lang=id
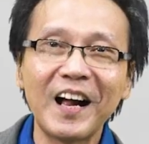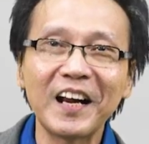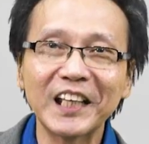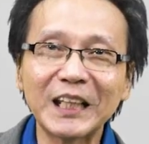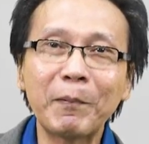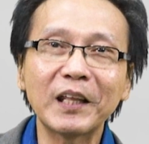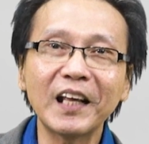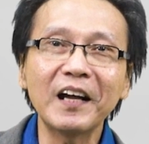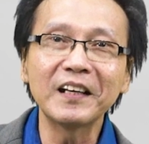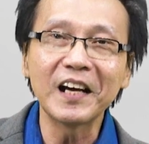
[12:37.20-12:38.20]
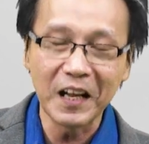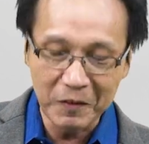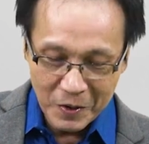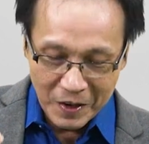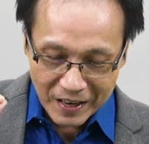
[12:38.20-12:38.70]
Alkitab kita
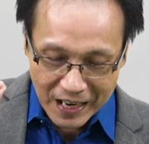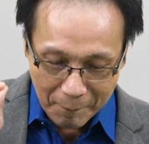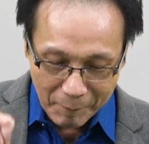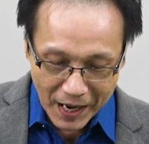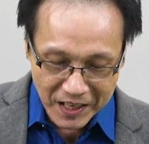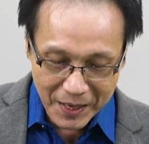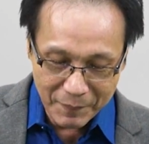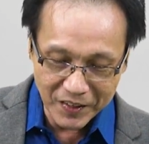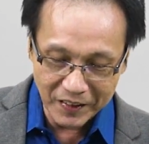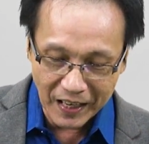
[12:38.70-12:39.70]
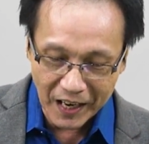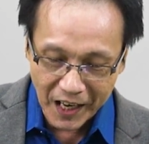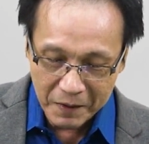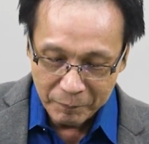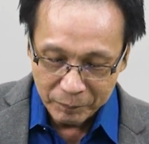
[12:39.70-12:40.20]
dengan gamblang dia
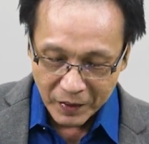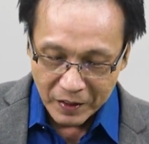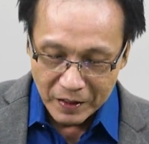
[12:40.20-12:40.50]
menceritakan